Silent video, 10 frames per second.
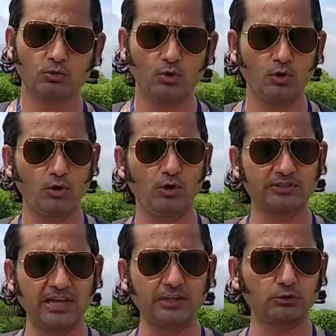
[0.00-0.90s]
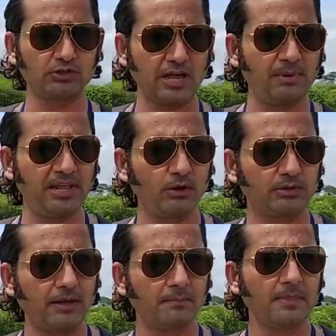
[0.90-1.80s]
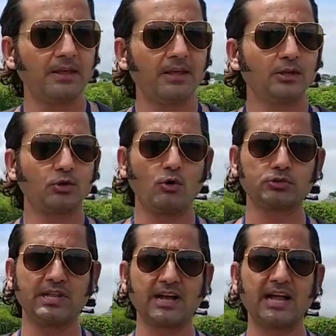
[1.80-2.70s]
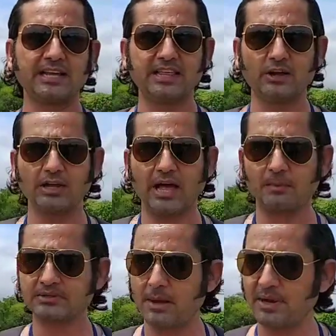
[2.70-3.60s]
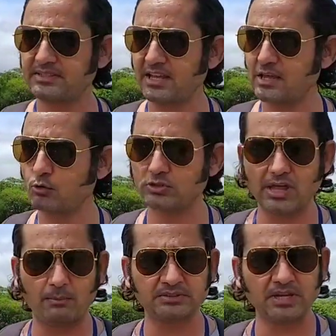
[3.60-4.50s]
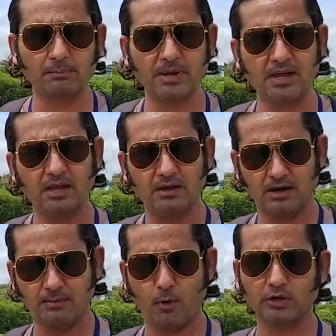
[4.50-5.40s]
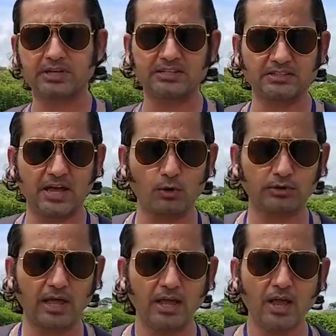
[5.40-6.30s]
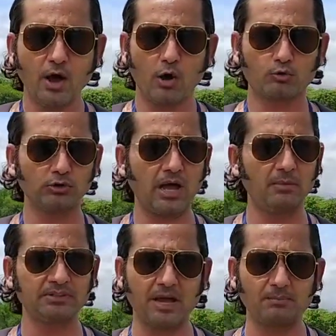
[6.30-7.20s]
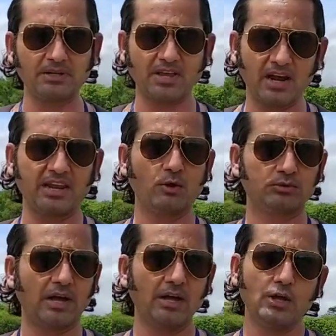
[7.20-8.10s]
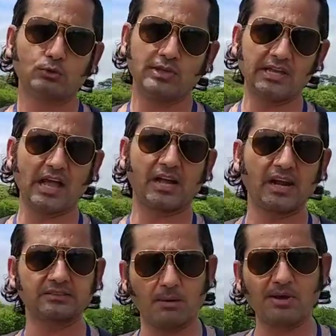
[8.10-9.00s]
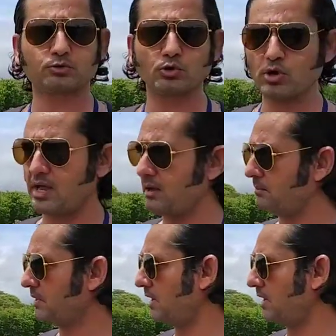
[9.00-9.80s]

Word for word: तो इसके अंदर तो जहर भी नहीं होता तो उसने कहा कि देखिए धामन साहब ऐसा है कि कुछ धामन साहब में बहुत ज़्यादा जहर होता है और कुछ धामन साहब में जहर नहीं होता तो ये क्या कर रहा है समाज को जो है